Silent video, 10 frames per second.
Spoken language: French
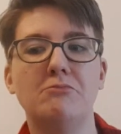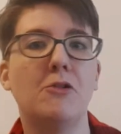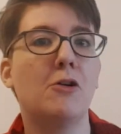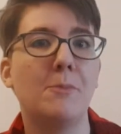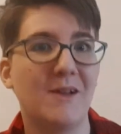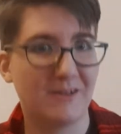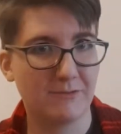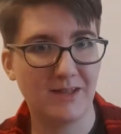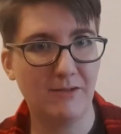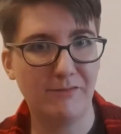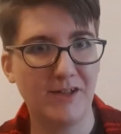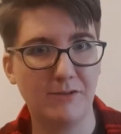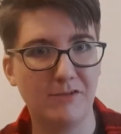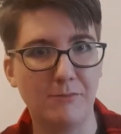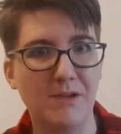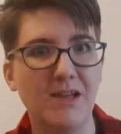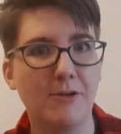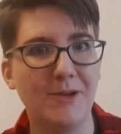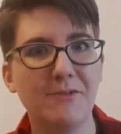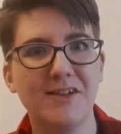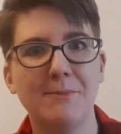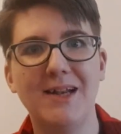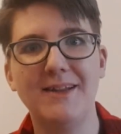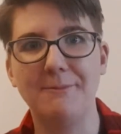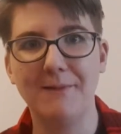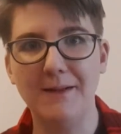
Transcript: représentées en fait dans ce pays comme ayant cette maladie.